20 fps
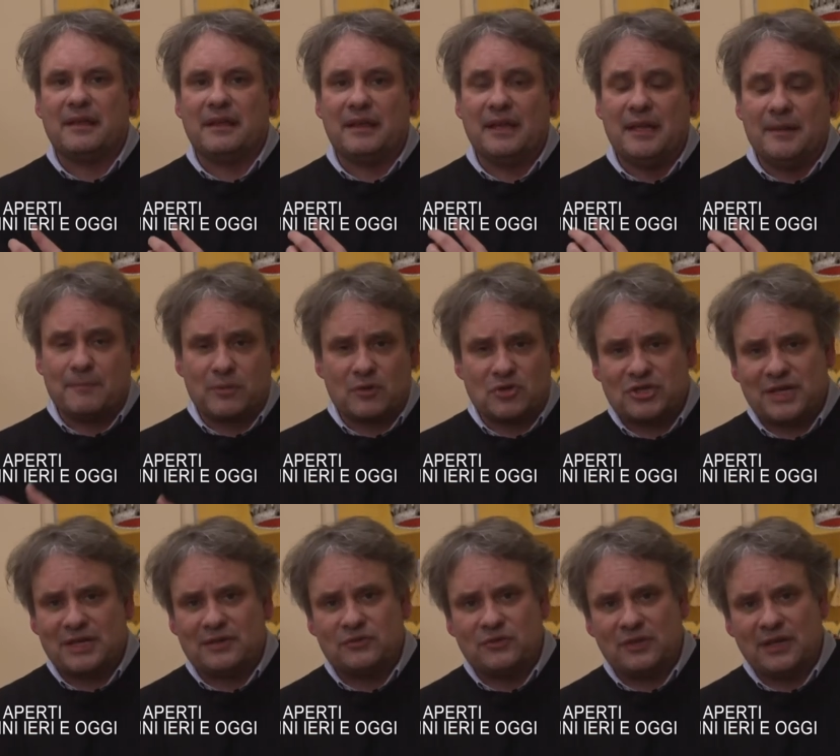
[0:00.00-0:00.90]
Il
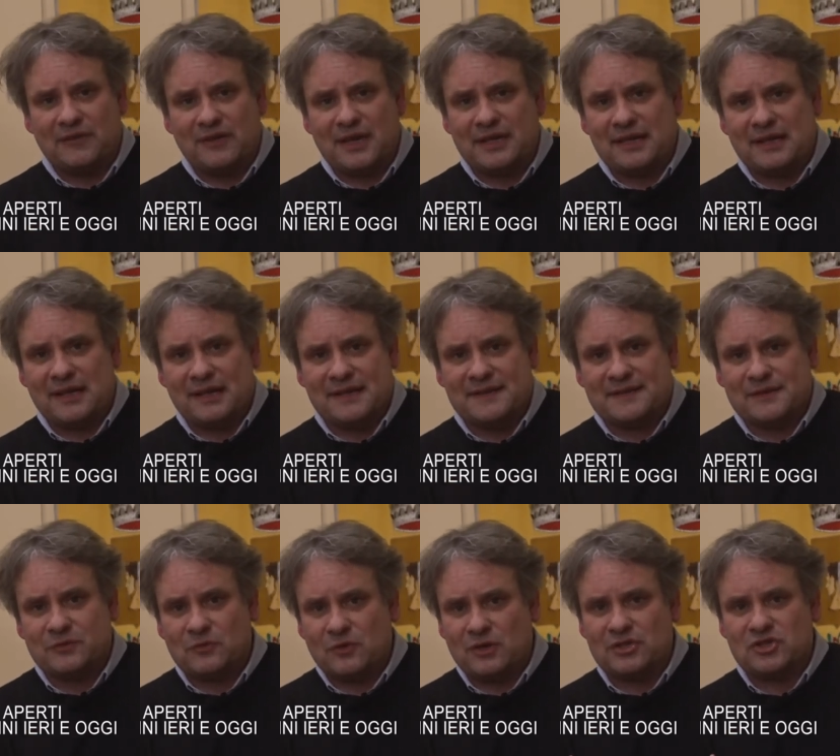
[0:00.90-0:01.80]
progetto che viene
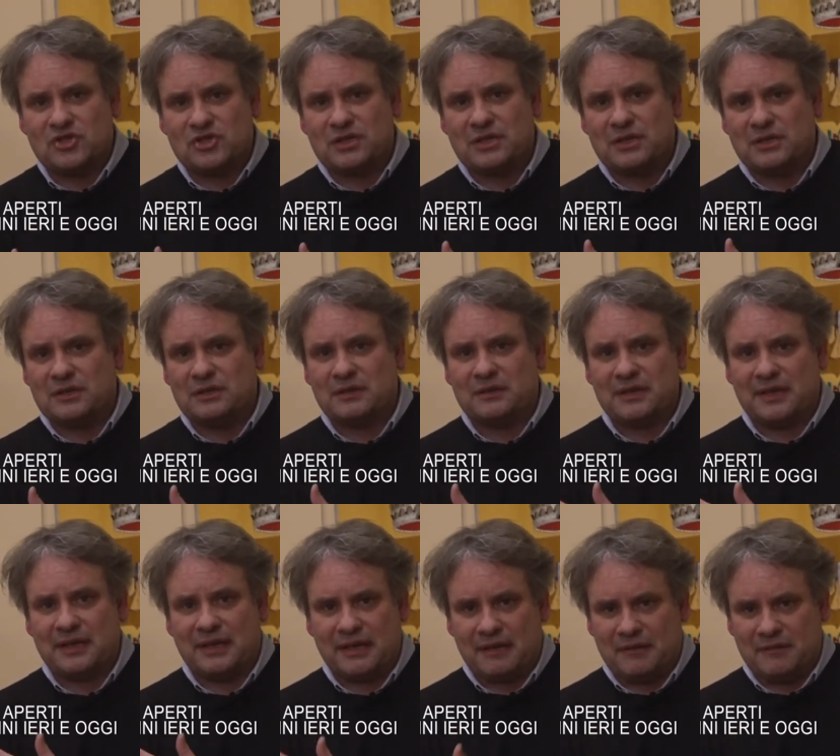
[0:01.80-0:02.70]
analizzato oggi,
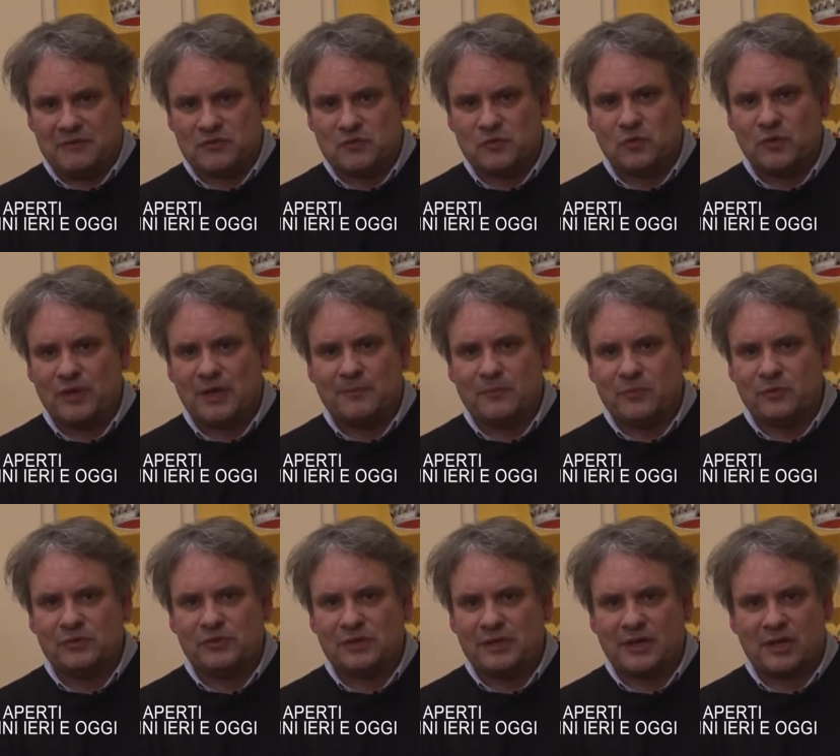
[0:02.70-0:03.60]
su cui
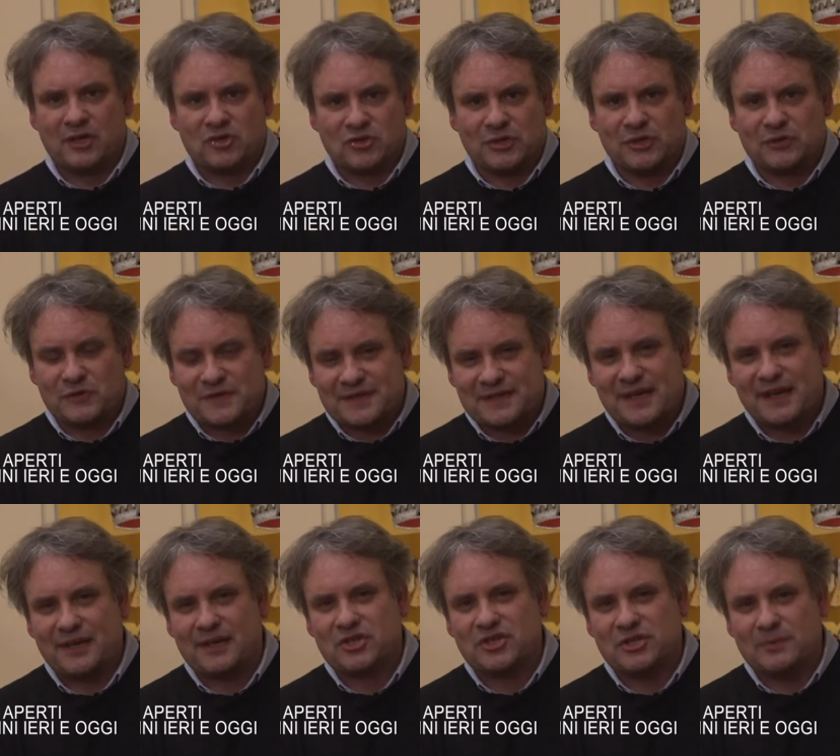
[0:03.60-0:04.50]
appunto la regione
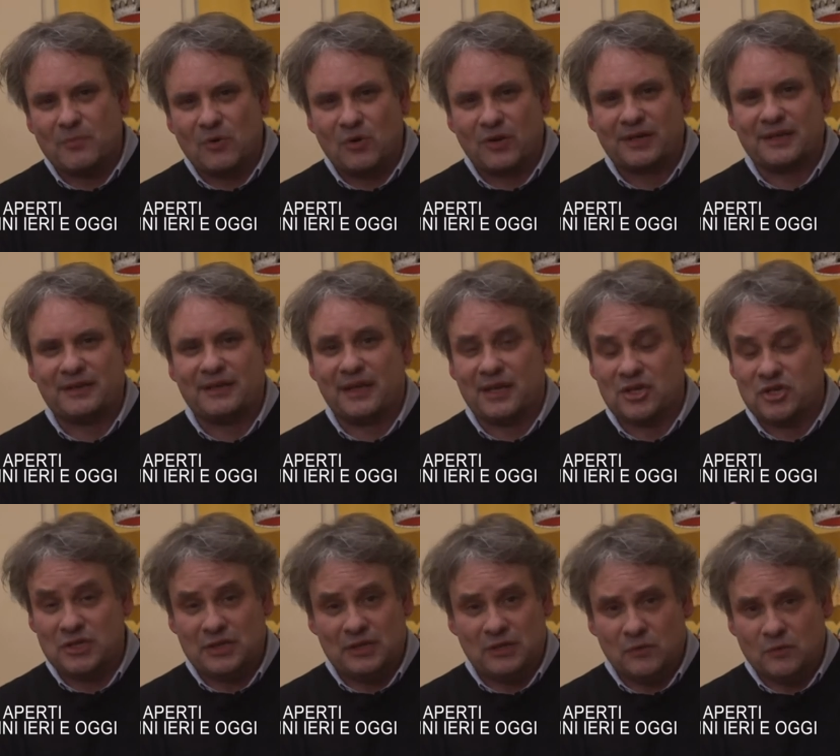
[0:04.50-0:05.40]
toscana ci porta e
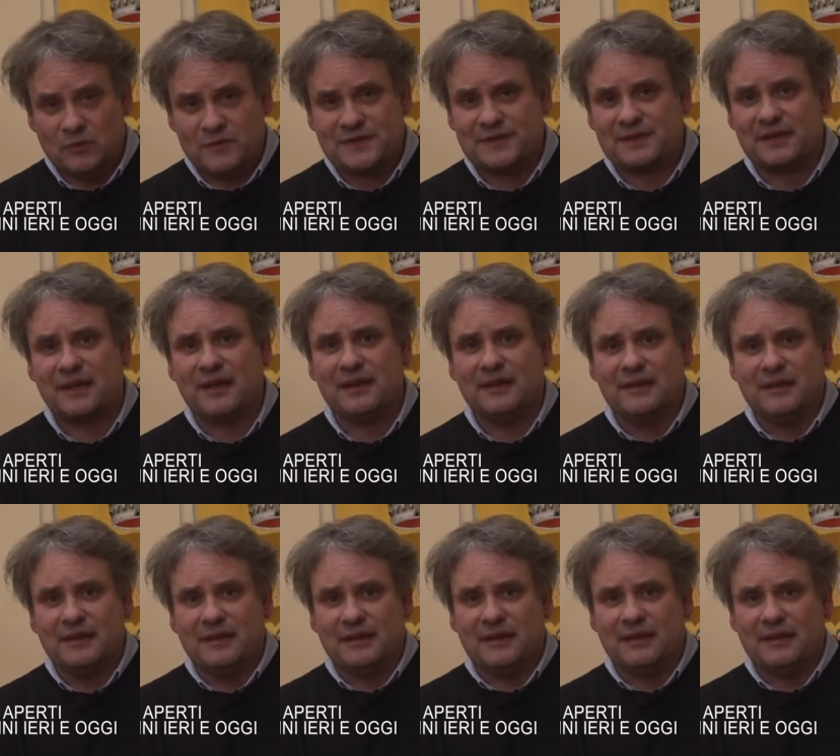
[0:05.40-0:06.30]
ci illustra,
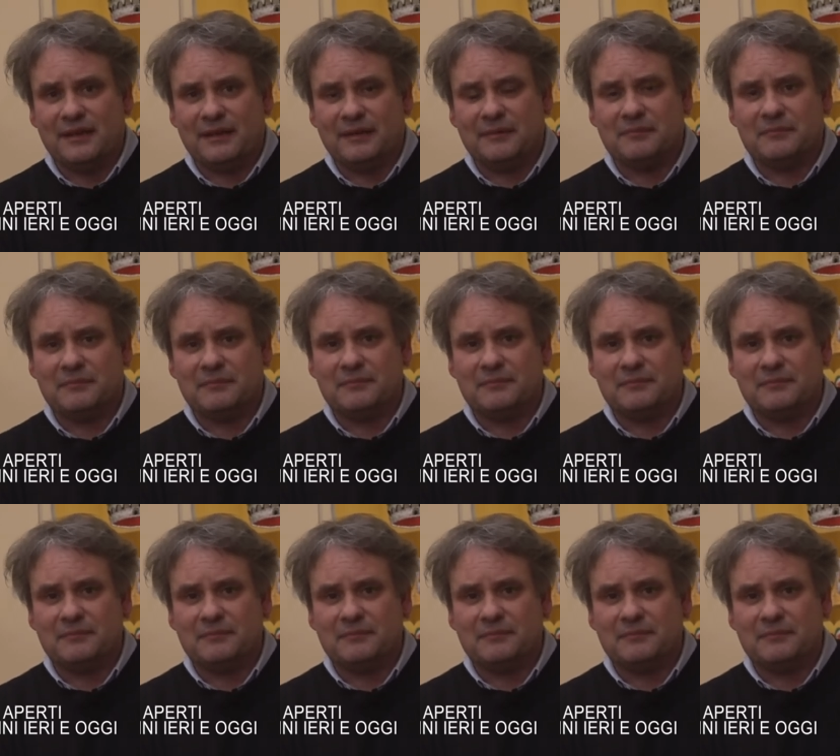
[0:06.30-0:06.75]
eh,